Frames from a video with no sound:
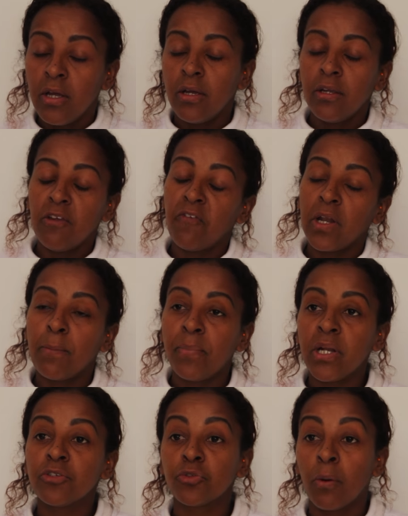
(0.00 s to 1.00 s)
e falei
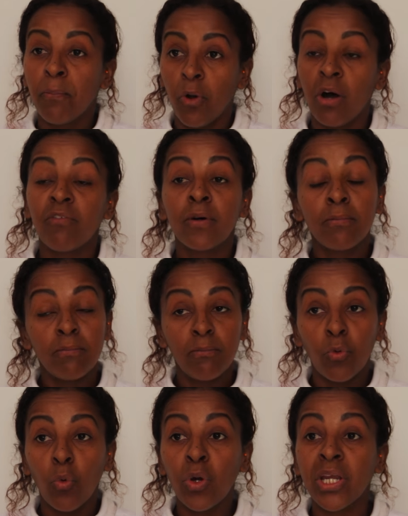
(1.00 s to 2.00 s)
para ele, só prova
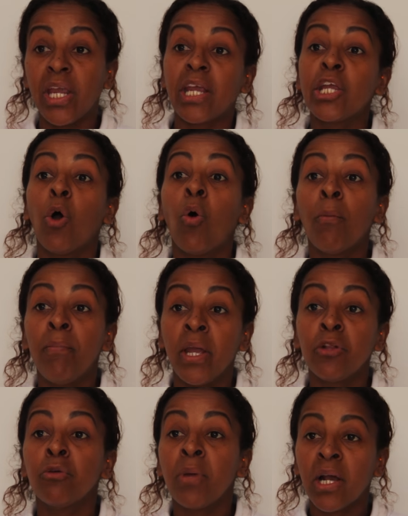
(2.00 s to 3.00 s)
o que que eu
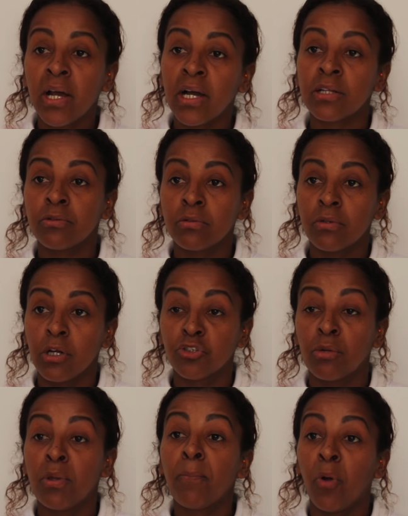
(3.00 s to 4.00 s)
roubei do mercado, eu que
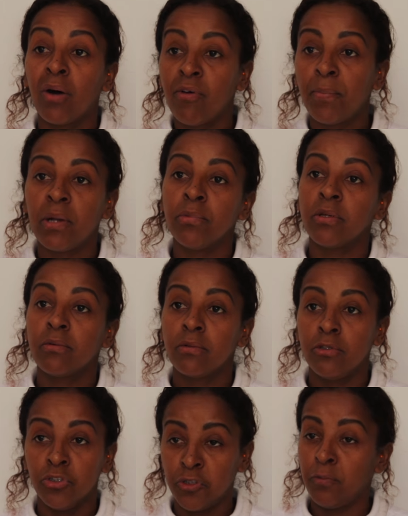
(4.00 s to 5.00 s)
só me prova para mim.
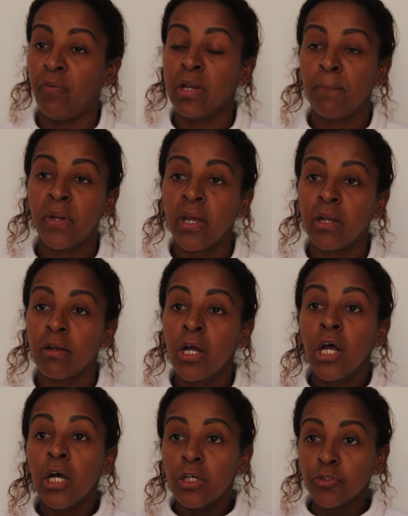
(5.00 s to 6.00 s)
Eu disse, falei para ele,
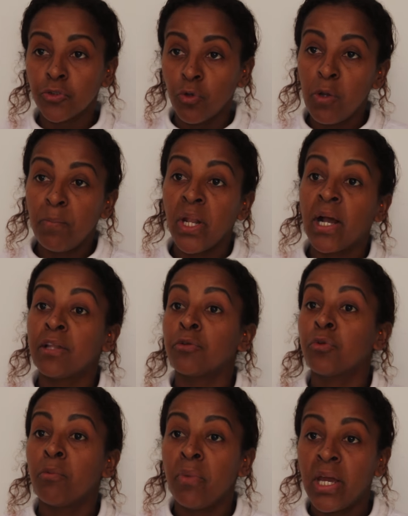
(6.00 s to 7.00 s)
sou empregada
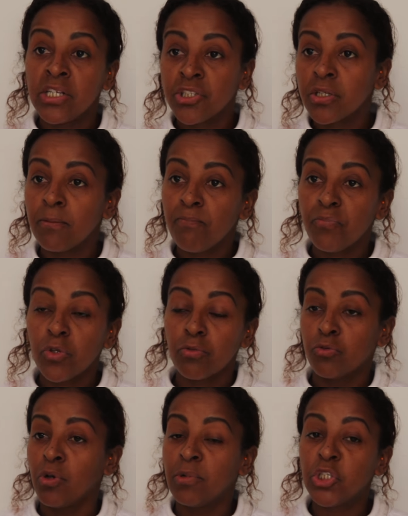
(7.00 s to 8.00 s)
doméstica,
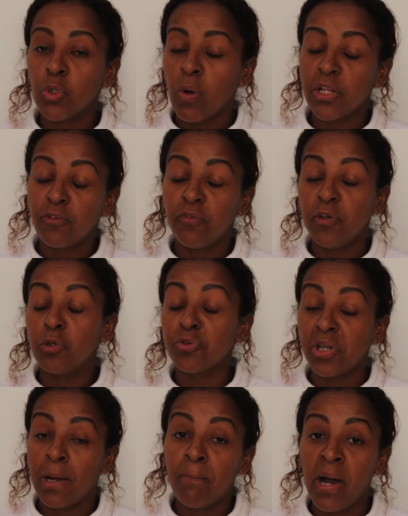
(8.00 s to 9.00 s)
Sou mãe de quatro filhos,
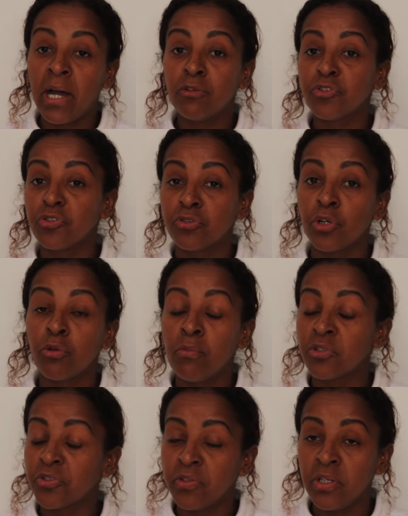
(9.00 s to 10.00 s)
trabalho, sustento
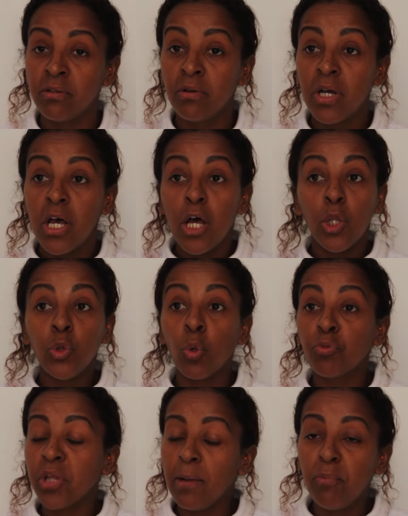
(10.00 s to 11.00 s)
meus filhos,
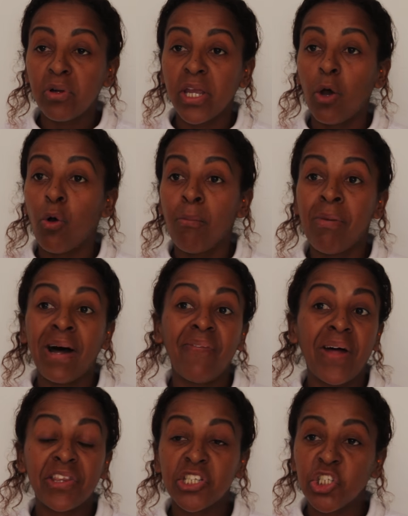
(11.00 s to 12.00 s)
não tem por que roubar
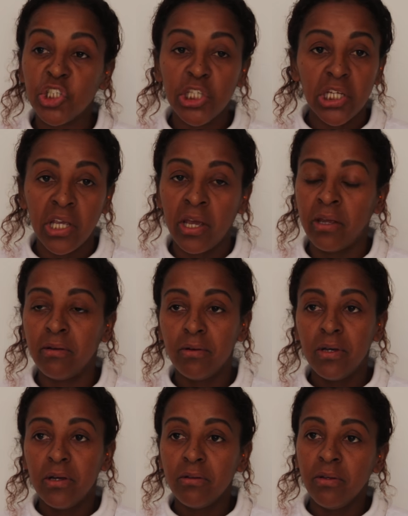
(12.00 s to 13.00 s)
nada de ninguém,
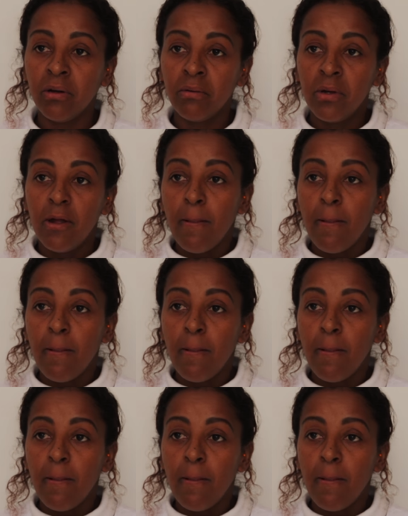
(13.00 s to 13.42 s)
entendeu?